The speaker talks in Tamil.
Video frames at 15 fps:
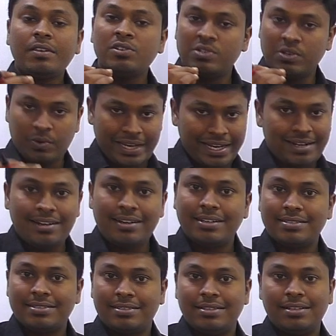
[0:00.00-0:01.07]
ஸோ
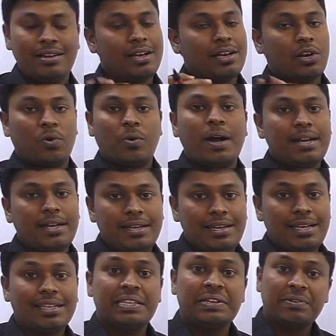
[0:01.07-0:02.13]
இன்ட்ரெஸ்ட்டு
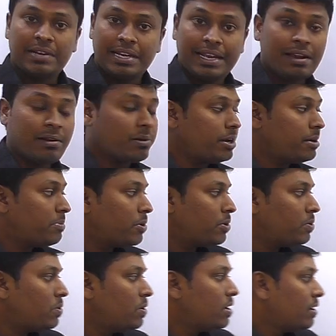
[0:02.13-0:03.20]
குவார்ட்டர்லி எத்தனை வாட்டி கேல்குலேட்
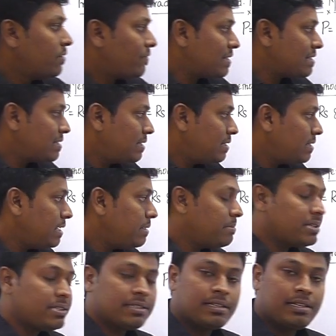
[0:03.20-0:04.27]
பண்ணும் ஃபஸ்ட்டு த்ரீ
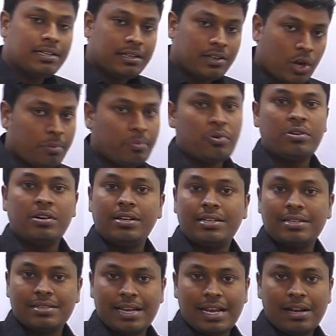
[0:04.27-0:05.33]
மந்த்ஸ்க்கு காம்பவுண்ட்
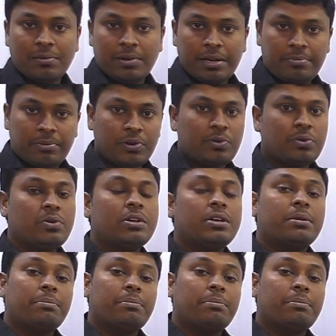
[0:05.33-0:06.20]
இன்ட்ரெஸ்ட் கேல்குலேட் பண்ணும்